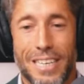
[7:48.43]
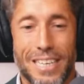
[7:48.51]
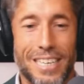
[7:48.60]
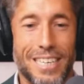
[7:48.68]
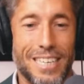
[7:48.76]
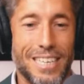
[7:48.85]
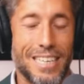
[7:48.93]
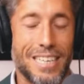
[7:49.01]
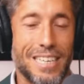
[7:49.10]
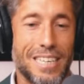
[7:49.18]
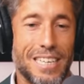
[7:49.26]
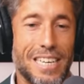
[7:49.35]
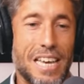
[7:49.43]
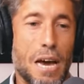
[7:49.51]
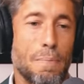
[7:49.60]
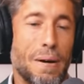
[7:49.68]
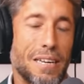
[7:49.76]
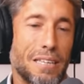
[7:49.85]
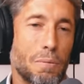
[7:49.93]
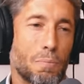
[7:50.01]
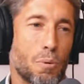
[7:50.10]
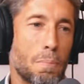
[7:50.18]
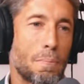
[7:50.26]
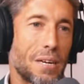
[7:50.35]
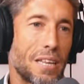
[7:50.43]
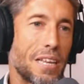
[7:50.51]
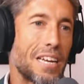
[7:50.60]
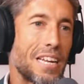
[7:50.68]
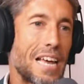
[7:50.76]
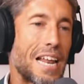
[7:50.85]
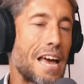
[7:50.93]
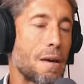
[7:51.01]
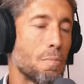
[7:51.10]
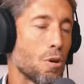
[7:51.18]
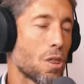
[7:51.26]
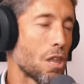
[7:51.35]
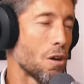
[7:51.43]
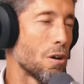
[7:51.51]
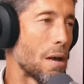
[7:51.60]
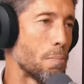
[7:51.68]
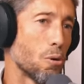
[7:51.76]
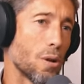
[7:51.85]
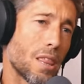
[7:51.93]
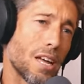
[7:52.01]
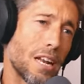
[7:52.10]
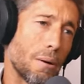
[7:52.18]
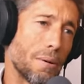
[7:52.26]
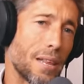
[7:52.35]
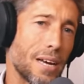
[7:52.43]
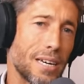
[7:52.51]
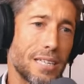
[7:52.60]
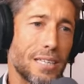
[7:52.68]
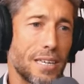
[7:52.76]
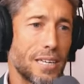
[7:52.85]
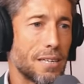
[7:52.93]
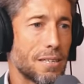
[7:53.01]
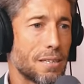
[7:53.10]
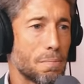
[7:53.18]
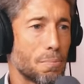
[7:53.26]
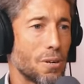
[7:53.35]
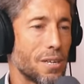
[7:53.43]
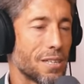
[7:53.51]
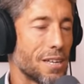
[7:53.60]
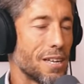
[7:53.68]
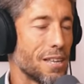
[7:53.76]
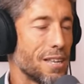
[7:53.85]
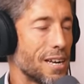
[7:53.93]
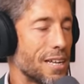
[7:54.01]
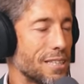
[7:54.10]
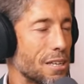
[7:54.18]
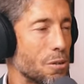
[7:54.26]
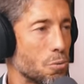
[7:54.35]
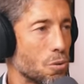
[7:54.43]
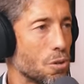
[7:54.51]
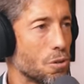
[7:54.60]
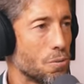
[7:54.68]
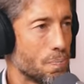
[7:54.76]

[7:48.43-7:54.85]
Y, y, aparte, pues perdería la emoción, la pureza y la verdad que tiene ponerte delante de un toro.